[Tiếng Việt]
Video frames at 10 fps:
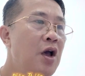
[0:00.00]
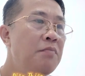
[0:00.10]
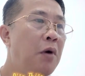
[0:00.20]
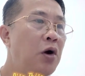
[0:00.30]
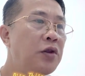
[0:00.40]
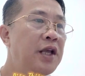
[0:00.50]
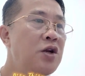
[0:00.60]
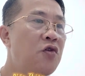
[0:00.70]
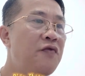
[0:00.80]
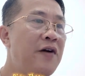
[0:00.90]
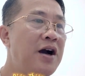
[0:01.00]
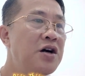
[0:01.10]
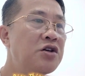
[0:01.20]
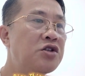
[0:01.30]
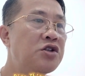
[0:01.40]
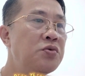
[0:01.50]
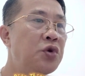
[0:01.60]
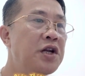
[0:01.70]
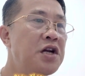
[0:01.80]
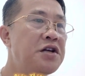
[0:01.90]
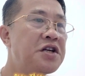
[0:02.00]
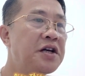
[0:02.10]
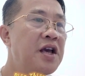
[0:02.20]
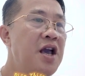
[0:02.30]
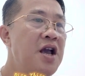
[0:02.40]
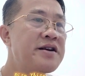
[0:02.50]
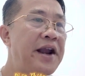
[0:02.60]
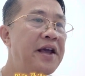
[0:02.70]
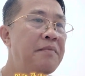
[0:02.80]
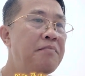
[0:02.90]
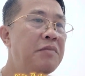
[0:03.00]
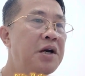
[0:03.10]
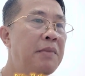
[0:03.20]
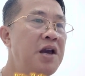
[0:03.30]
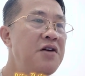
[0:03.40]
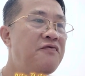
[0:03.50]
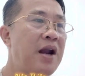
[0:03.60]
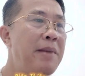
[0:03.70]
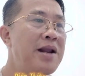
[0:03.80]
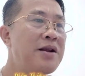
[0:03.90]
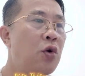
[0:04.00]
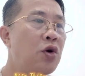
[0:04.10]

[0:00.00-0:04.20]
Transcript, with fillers: một tiếng nổ vang rung chuyển đất trời, đại địa mười mấy vạn mét của